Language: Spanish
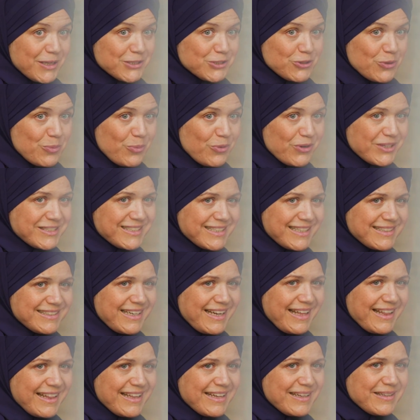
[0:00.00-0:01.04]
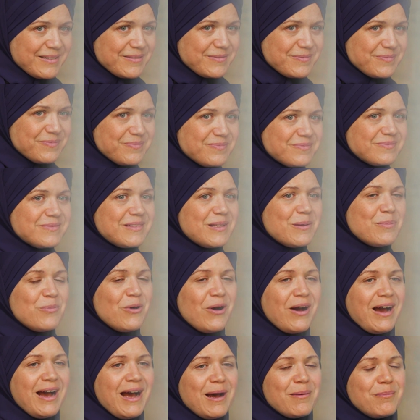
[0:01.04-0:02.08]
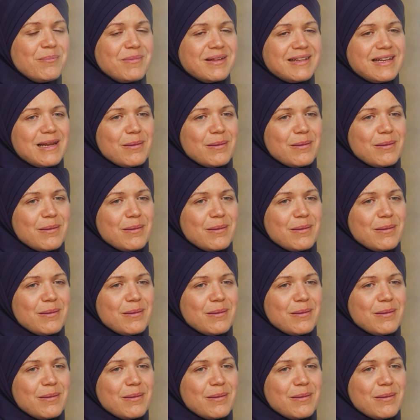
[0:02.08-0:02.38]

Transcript: pasó por esa entrada? Mohammed